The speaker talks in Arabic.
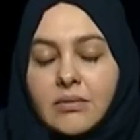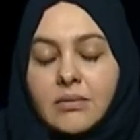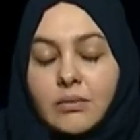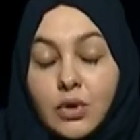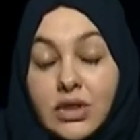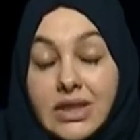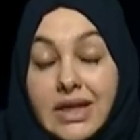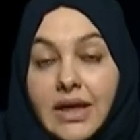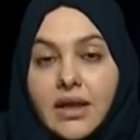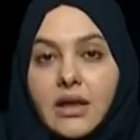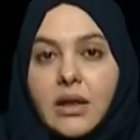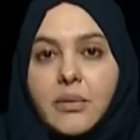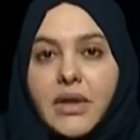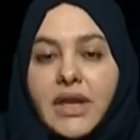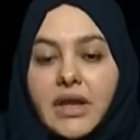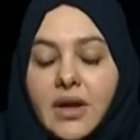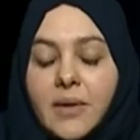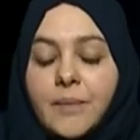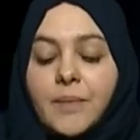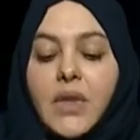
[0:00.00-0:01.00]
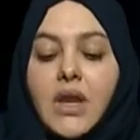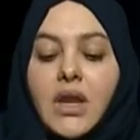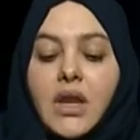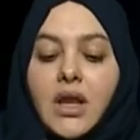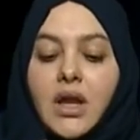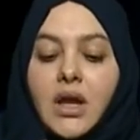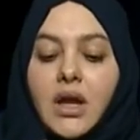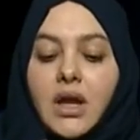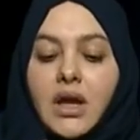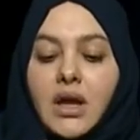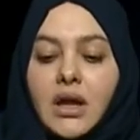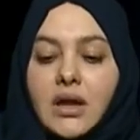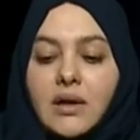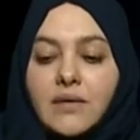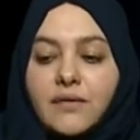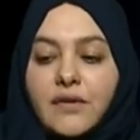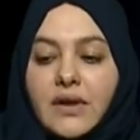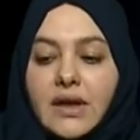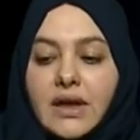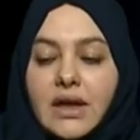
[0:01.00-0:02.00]
ملتحقه بها
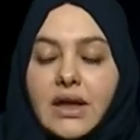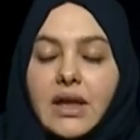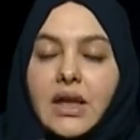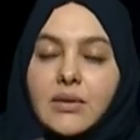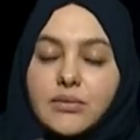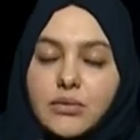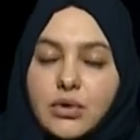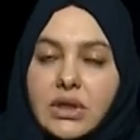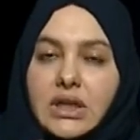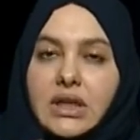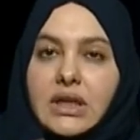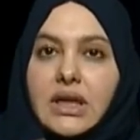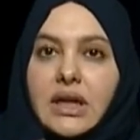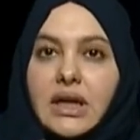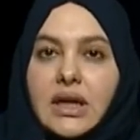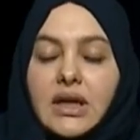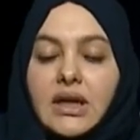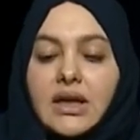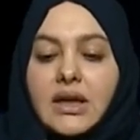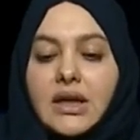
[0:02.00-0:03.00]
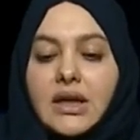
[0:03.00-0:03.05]
فالحمد لله